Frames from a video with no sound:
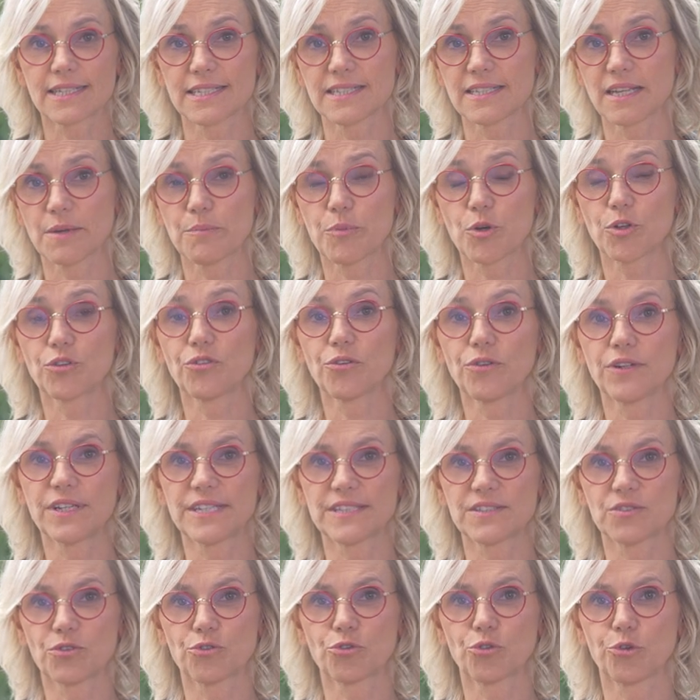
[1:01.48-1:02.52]
très important que
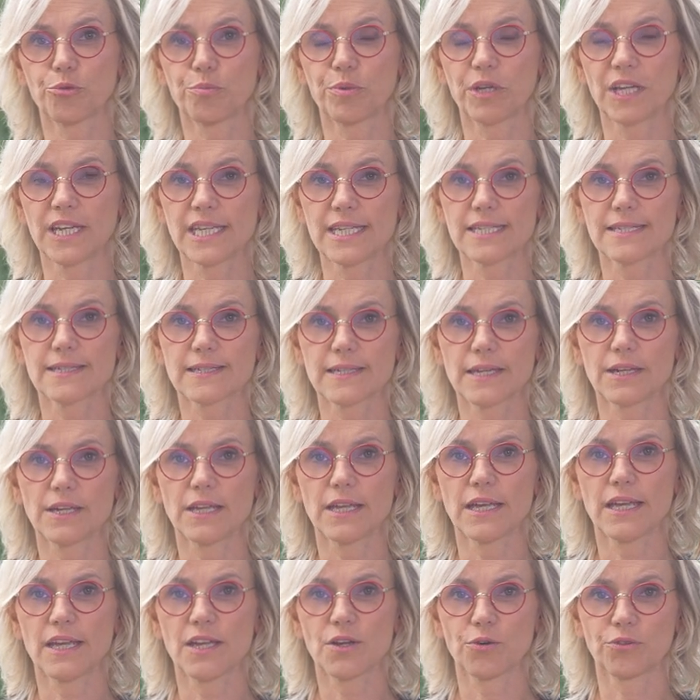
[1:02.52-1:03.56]
les entreprises
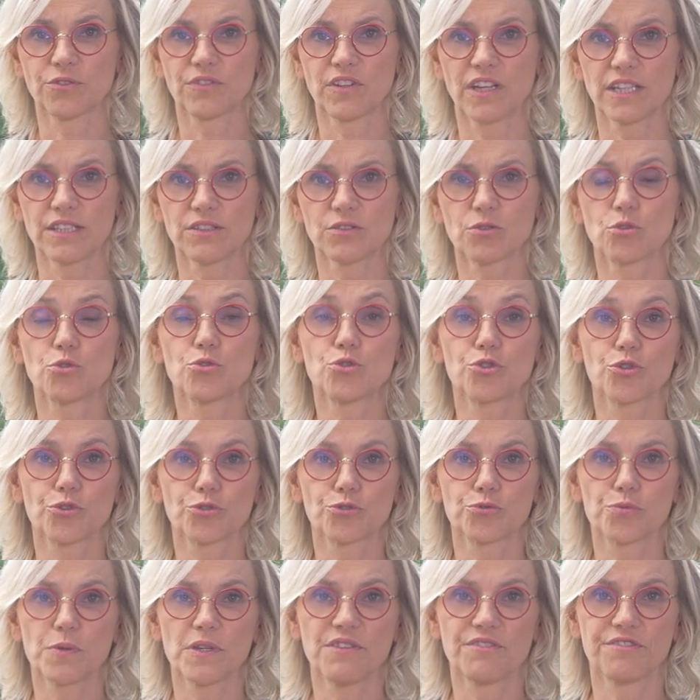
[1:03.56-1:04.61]
aient en tête
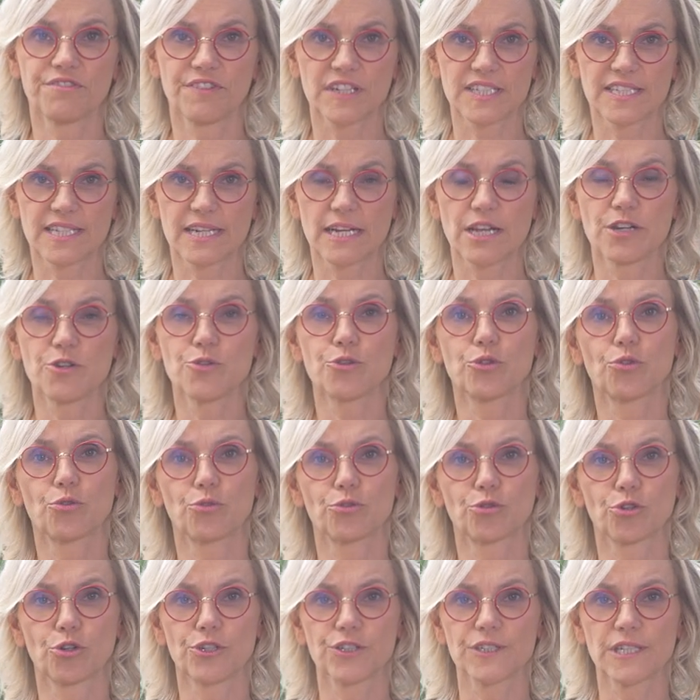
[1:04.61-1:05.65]
qu'aujourd'hui, face à la lutte
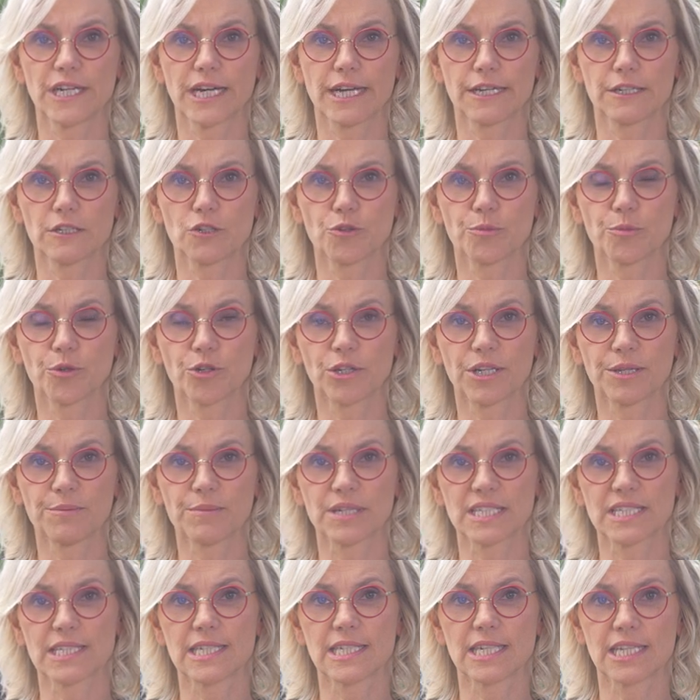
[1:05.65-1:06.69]
contre le dérèglement
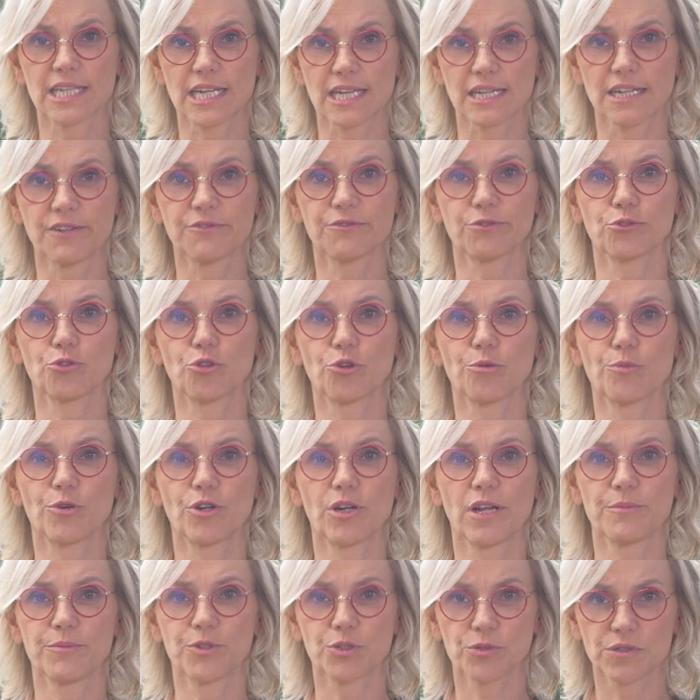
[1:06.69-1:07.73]
climatique et à l'effondrement
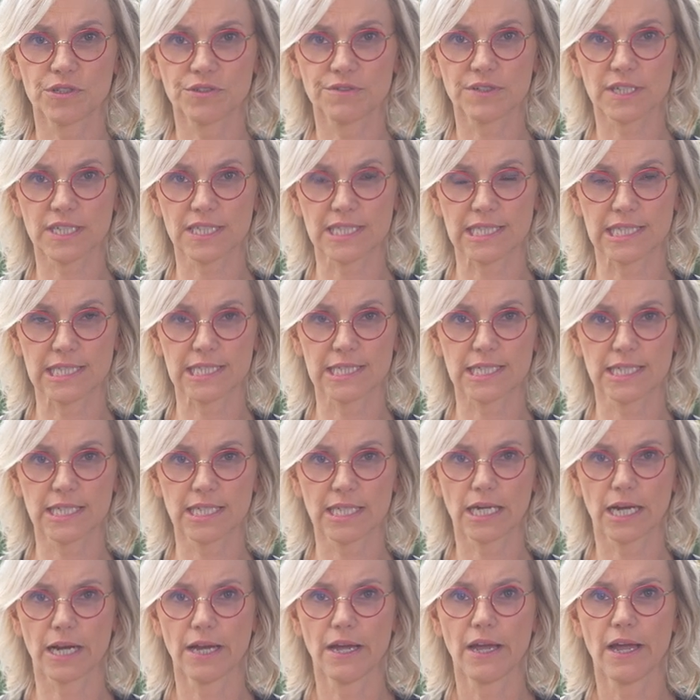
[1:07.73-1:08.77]
de la
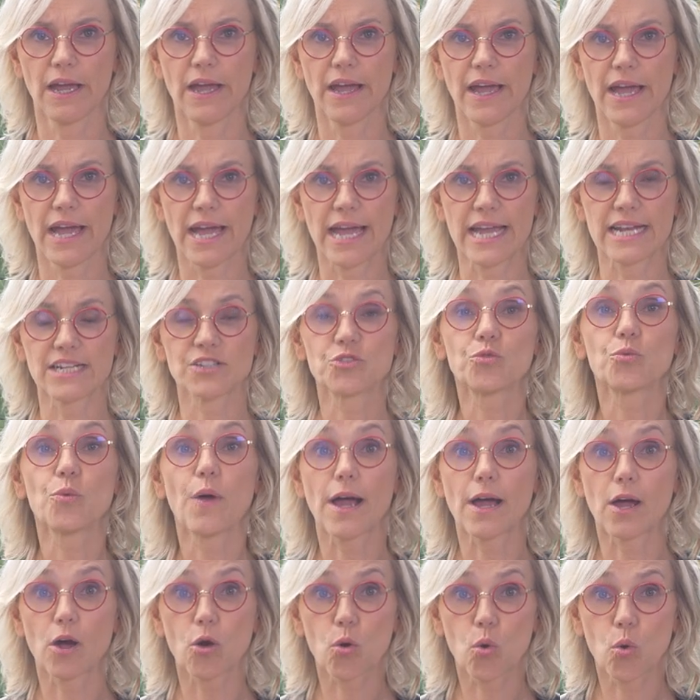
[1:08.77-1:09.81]
biodiversité, elles ont
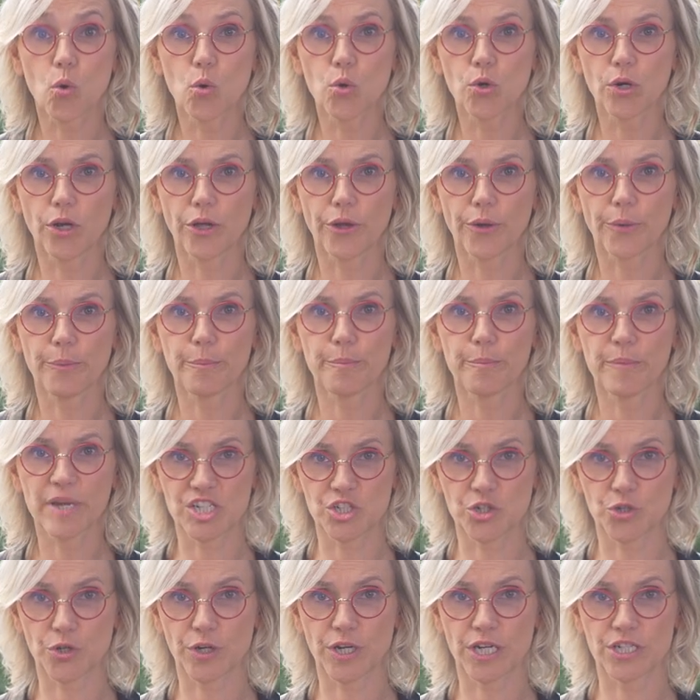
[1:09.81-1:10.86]
un rôle
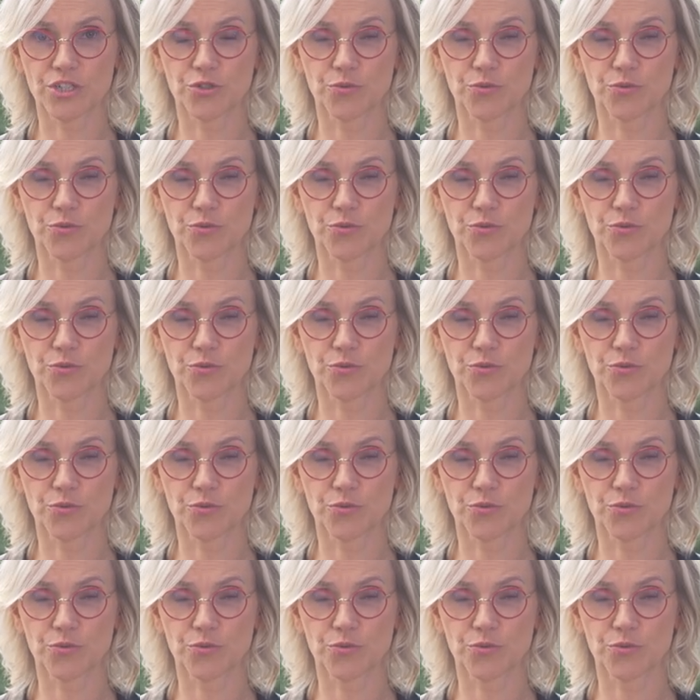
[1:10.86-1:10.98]
majeur à